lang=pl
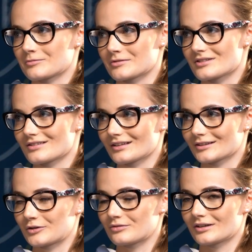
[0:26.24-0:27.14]
nie ma nic
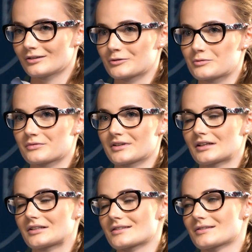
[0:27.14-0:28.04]
dodatkowego, głównie
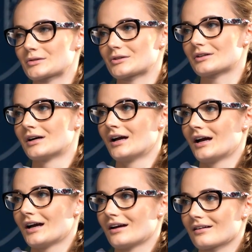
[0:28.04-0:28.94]
jest to
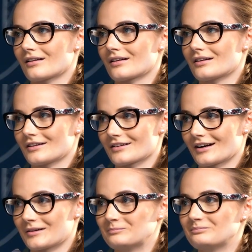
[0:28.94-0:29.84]
IRK.